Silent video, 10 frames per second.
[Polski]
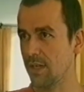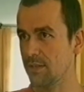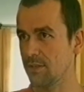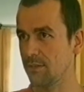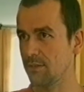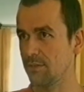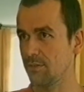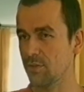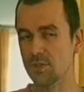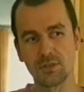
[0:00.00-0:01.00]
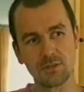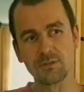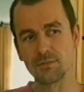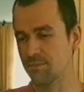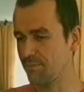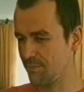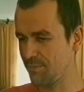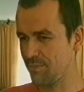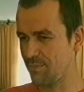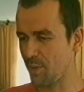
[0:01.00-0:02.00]
jak już y,
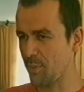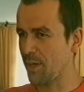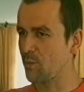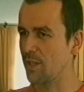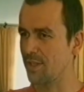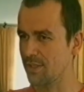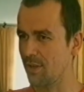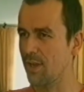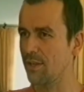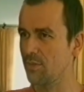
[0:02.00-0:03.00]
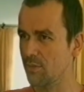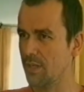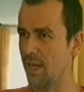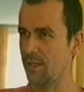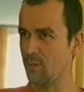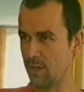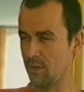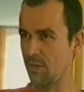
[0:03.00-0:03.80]
propaguje ten slogan, tu z krainy